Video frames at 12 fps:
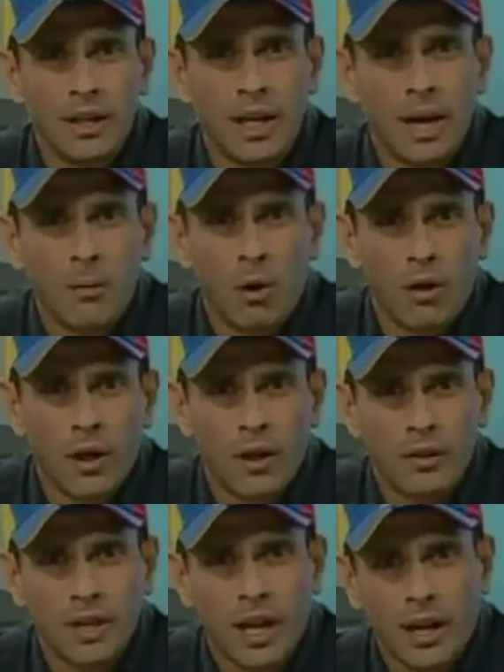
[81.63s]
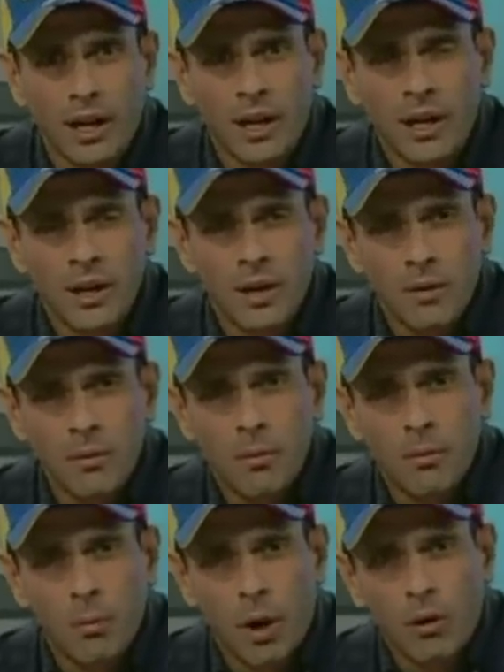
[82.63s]
digamos, de desearle
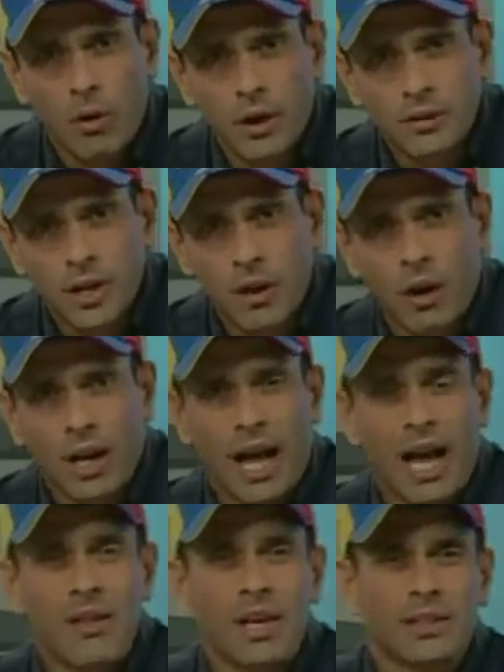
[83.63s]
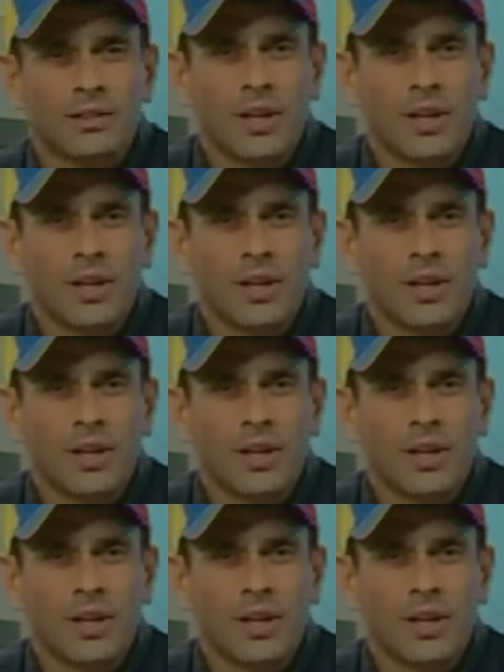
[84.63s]
buenos deseos a nadie.